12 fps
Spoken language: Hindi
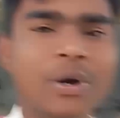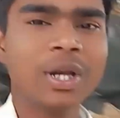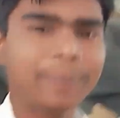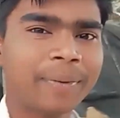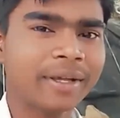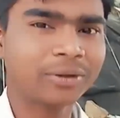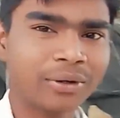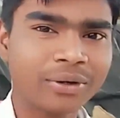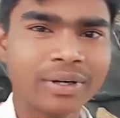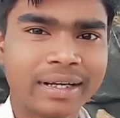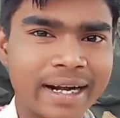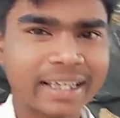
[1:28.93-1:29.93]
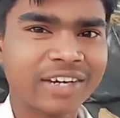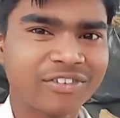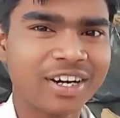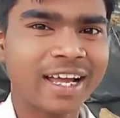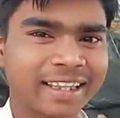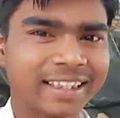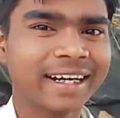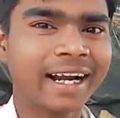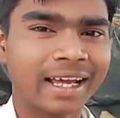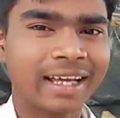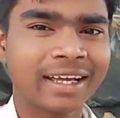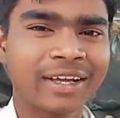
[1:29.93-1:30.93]
होली पे तो लड़के फूल डालते हैं
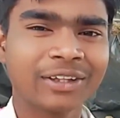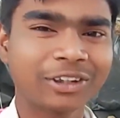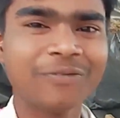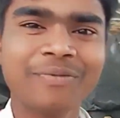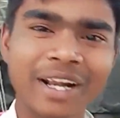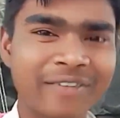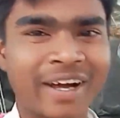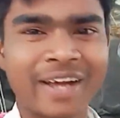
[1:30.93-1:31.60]
ना तो मेरा